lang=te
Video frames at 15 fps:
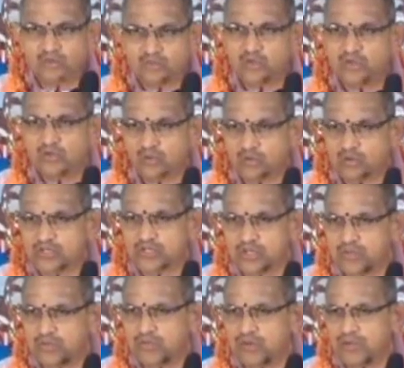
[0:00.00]
అర్జున
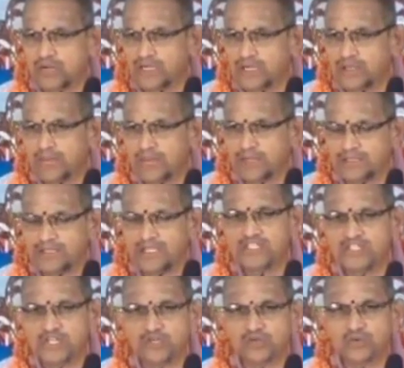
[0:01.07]
వృక్షము అంటే మద్ది
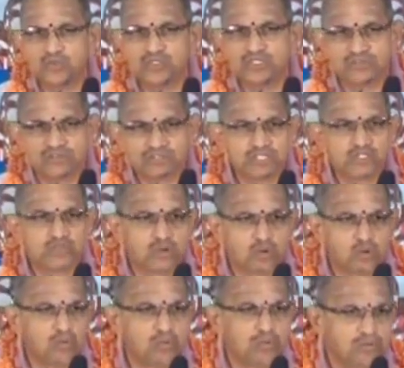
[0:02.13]
చెట్టు
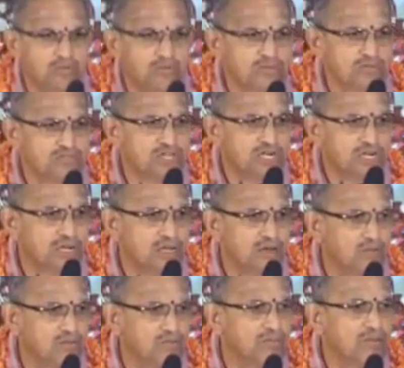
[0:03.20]
శివస్వరూపం
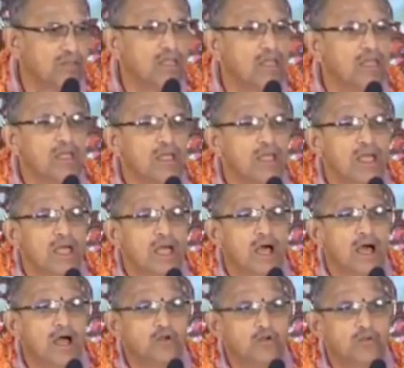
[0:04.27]
చెట్లలో
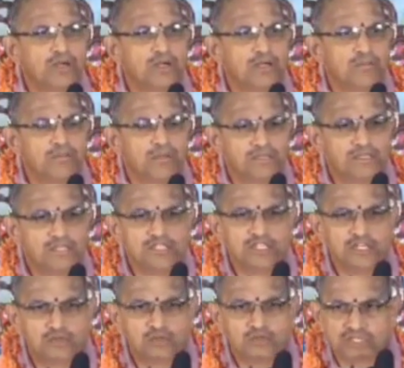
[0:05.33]
అటువంటి మద్ది
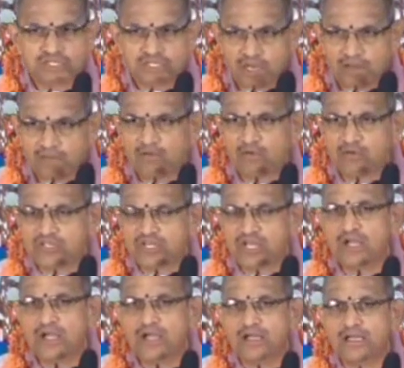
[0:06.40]
చెట్టు
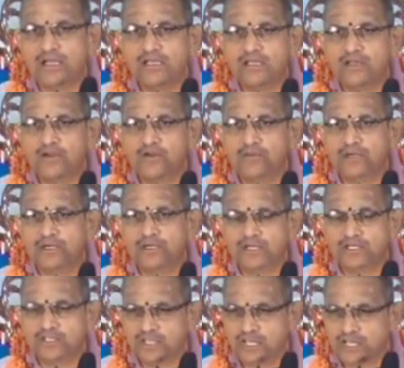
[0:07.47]
స్థలవృక్షంగా
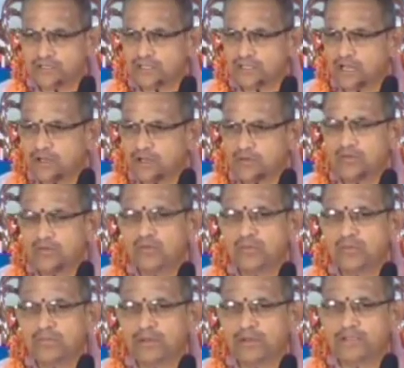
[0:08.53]
కలిగినటువంటి క్షేత్రాలు
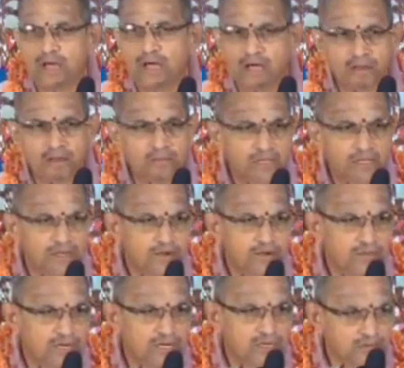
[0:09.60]

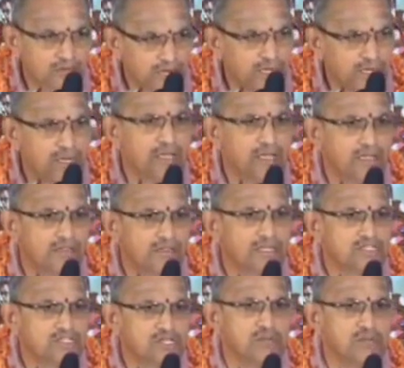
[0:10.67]
ప్రధానమైనటువంటివి రెండే
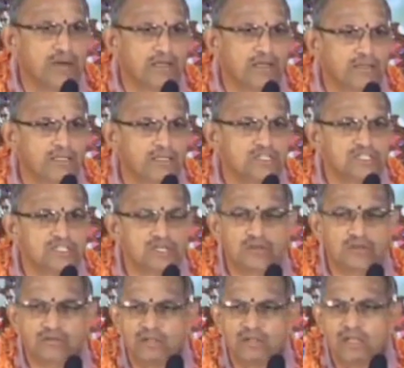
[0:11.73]
దక్షిణ
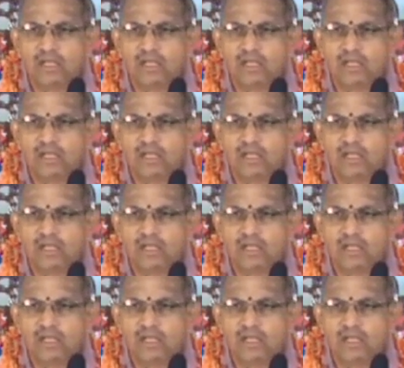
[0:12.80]
భారతదేశంలో